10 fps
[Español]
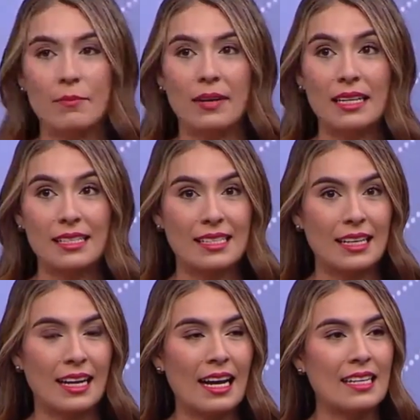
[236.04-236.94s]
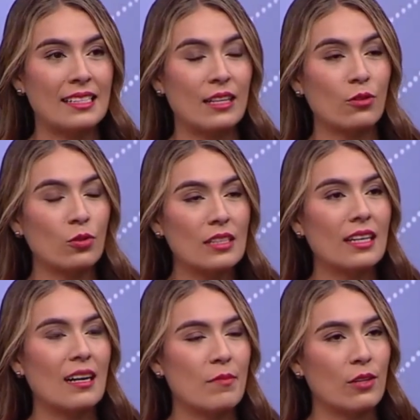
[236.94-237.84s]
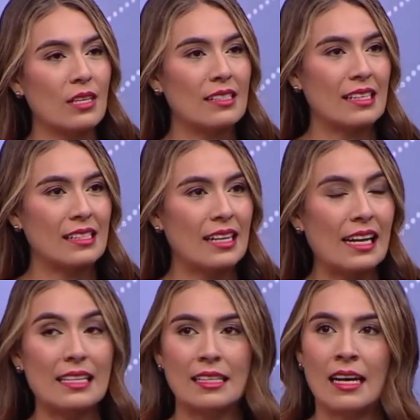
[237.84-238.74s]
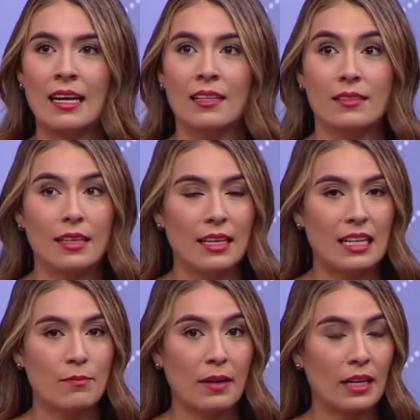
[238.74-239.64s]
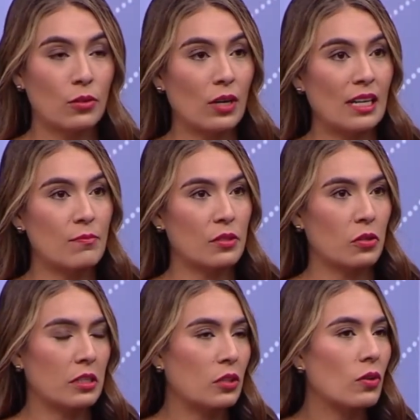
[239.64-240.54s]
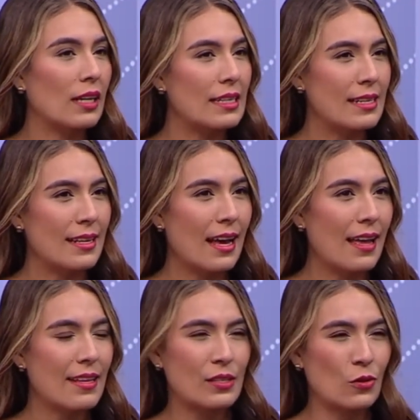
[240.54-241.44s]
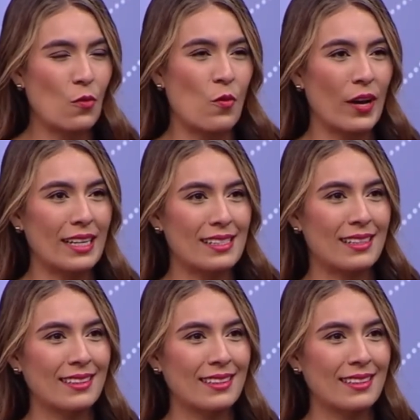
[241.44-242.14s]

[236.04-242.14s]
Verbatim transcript: para asistir a estas rutas de caminos ancestrales? Si es para todas las personas de todas las edades, ¿cómo es?